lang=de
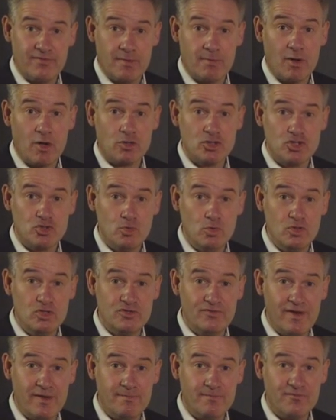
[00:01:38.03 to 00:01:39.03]
Wir brauchen
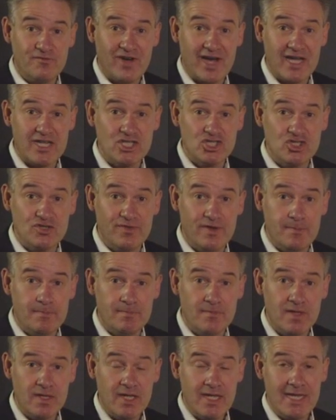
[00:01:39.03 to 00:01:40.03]
Schulschwimmen,
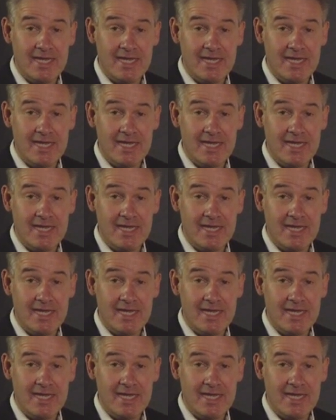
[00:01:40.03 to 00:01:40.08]
Vereinsschwimmen,